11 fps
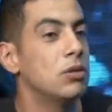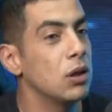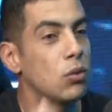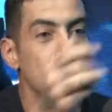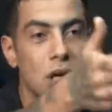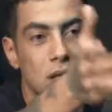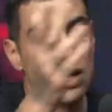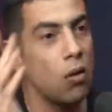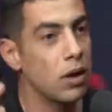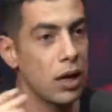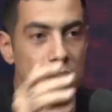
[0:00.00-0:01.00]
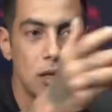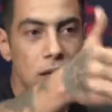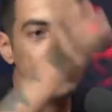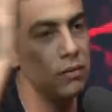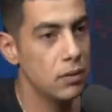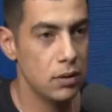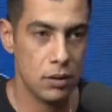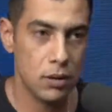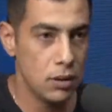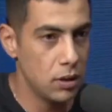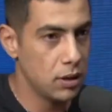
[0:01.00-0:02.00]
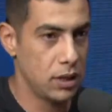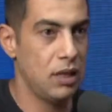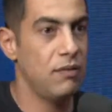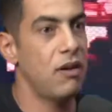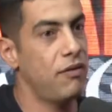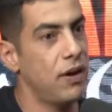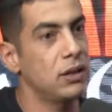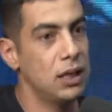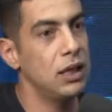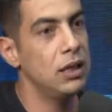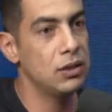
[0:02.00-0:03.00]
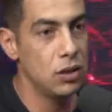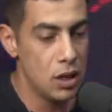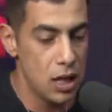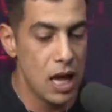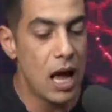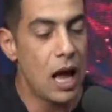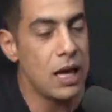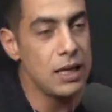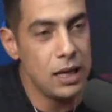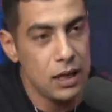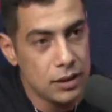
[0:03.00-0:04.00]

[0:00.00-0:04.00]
eu tenho que contratar alguém que que, que vai fazer é isso. É isso mesmo. Aí ele